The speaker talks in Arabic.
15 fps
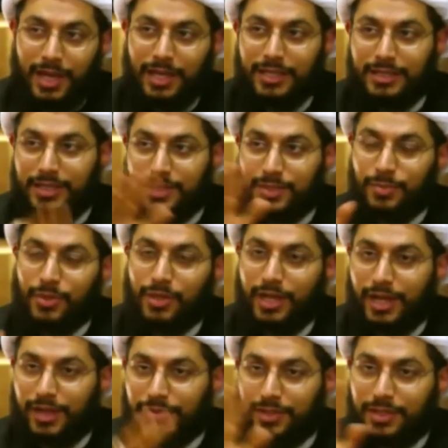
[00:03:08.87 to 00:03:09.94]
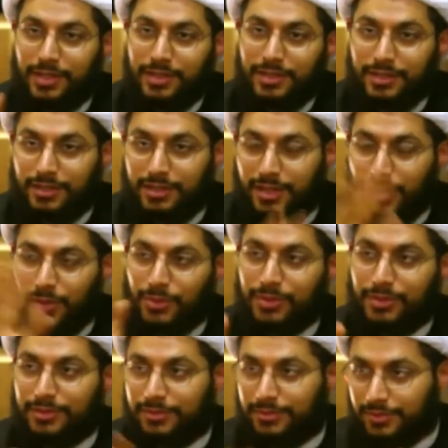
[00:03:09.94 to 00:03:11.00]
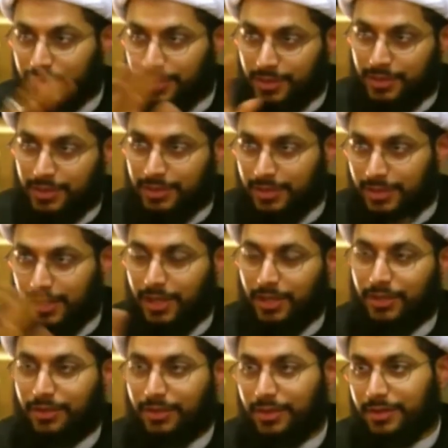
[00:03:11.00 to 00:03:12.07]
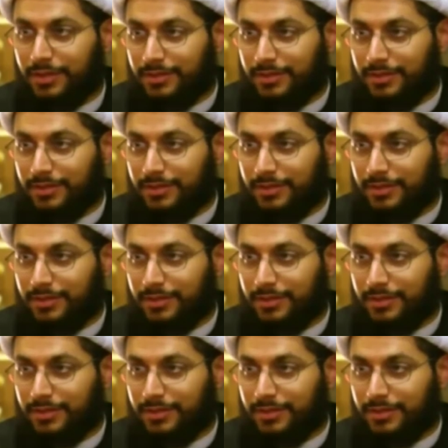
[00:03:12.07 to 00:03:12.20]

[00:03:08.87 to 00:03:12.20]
أقدس بقعة في الكون في الأرض